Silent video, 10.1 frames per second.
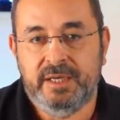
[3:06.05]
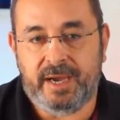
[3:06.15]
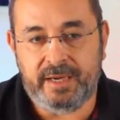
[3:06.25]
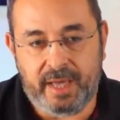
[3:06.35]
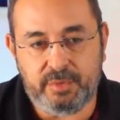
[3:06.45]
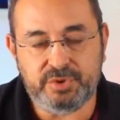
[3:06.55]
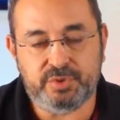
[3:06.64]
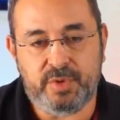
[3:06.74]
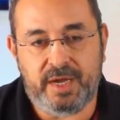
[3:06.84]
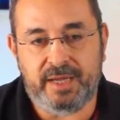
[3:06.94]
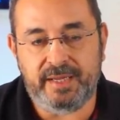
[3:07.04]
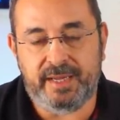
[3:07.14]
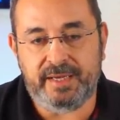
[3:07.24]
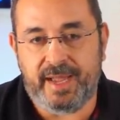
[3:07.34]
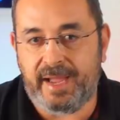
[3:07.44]
عن عوز
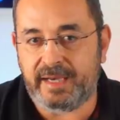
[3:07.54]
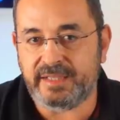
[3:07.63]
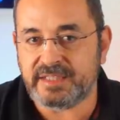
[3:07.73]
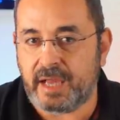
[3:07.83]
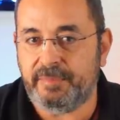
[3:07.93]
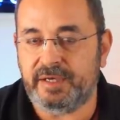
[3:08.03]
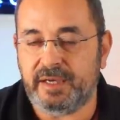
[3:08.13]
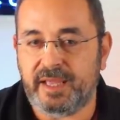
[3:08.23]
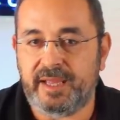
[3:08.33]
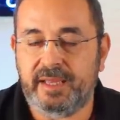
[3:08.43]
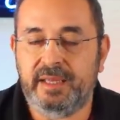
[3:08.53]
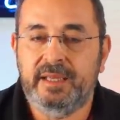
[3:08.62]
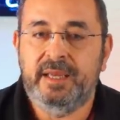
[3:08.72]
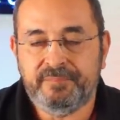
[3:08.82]
ويعني حالة صعبة للغاية